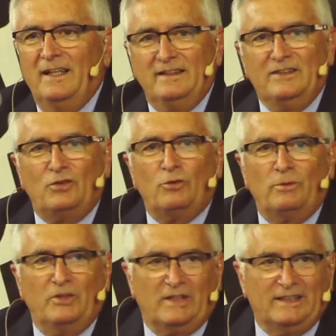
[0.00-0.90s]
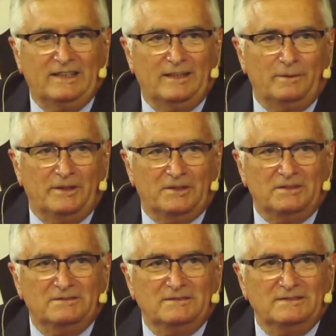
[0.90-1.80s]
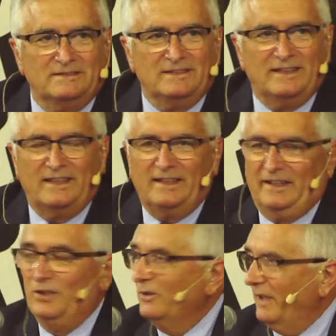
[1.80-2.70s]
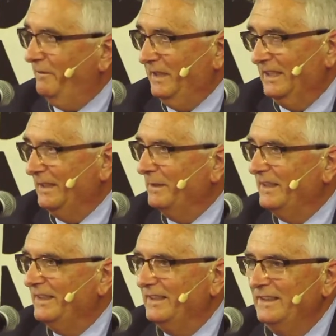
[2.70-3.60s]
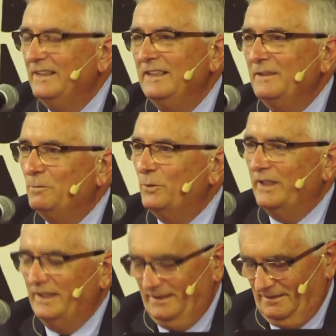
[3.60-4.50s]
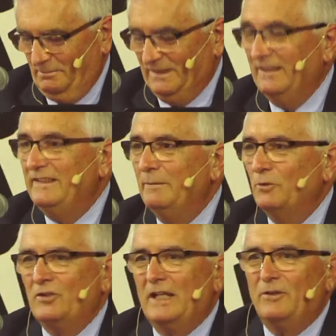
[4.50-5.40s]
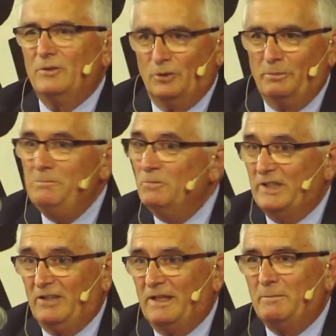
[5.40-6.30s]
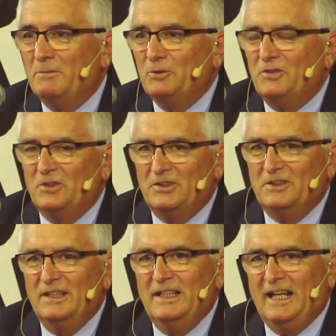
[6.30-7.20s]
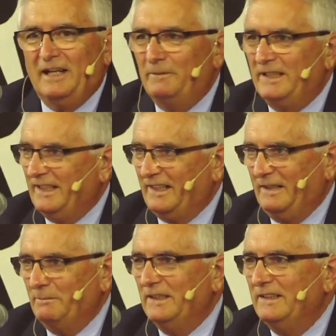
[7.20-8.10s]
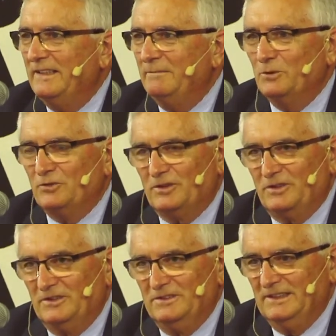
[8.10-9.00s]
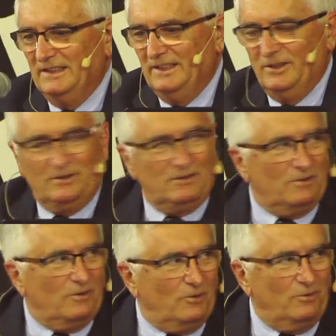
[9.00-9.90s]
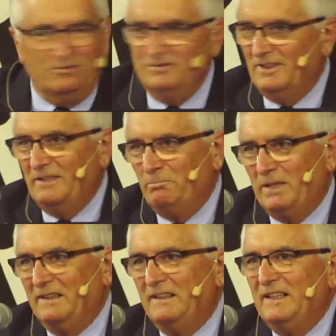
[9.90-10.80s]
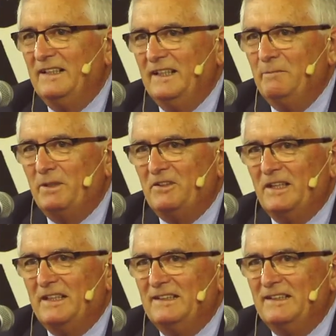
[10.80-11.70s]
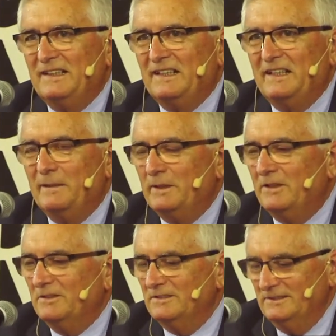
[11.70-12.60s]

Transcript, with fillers: Y eso es lo bueno que tiene el vino. ¿eh? yo, evidentemente, pues, me sentí emocionado, lo mismo que ahora me emociono al ver que realmente nosotros un plantel impresionante de grandes amigos.